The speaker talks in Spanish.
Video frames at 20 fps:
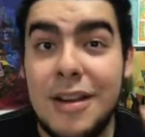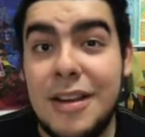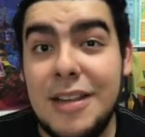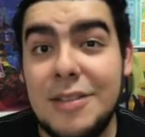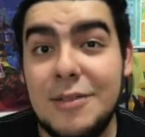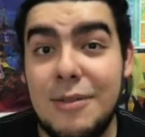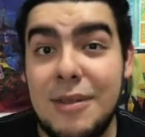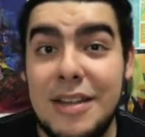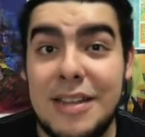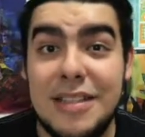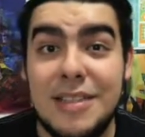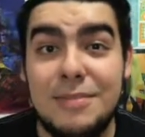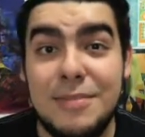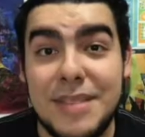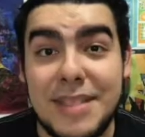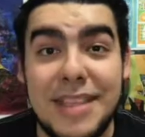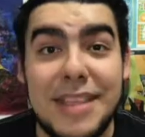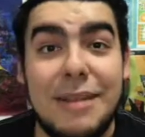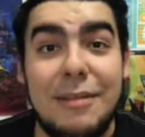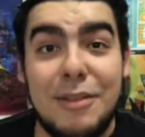las cuales me
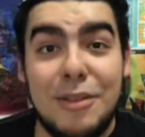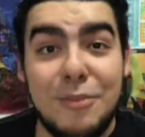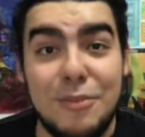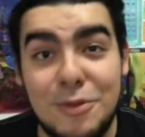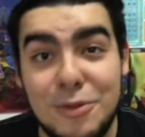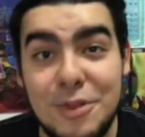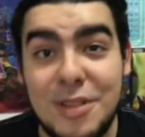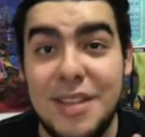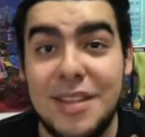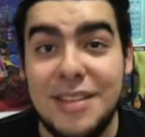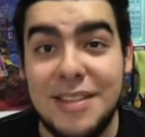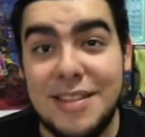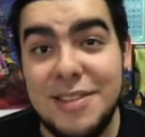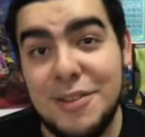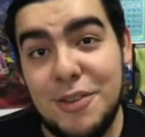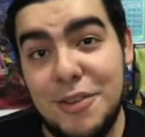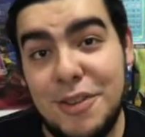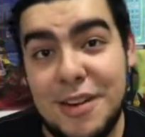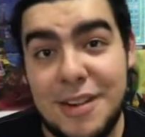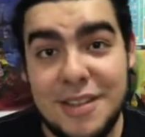están llamando mucho la
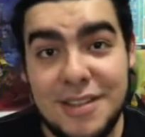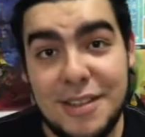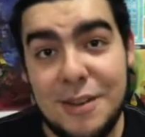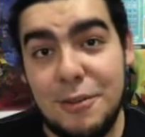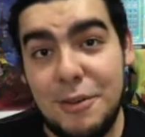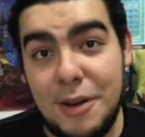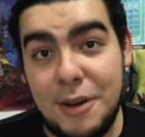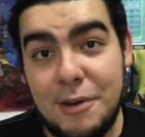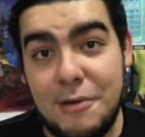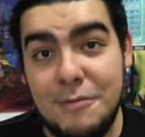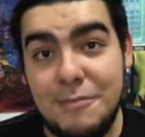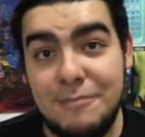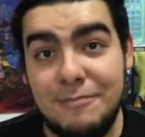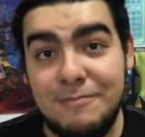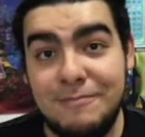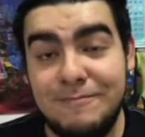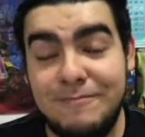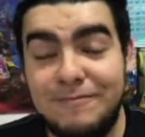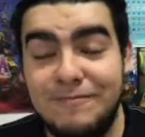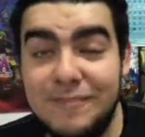atención en este juego.
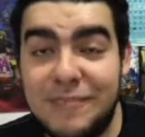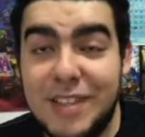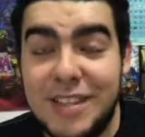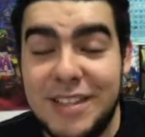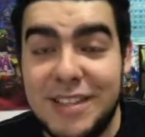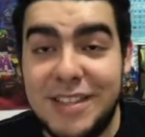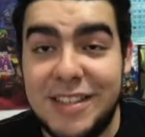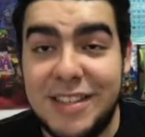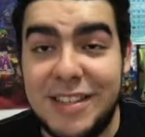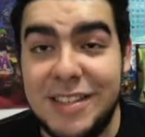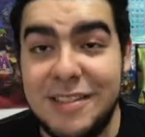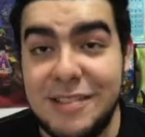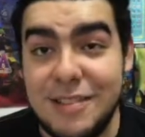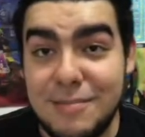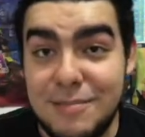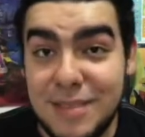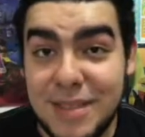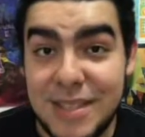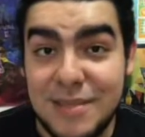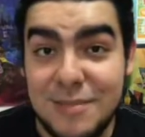Así que
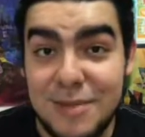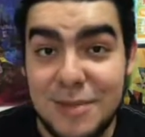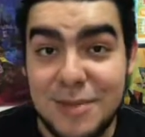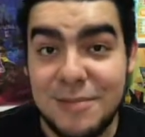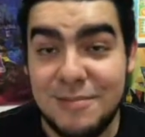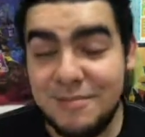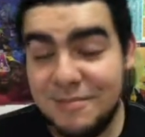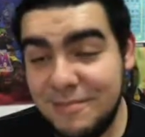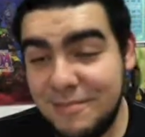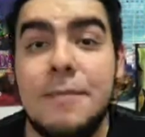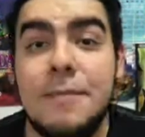empecemos.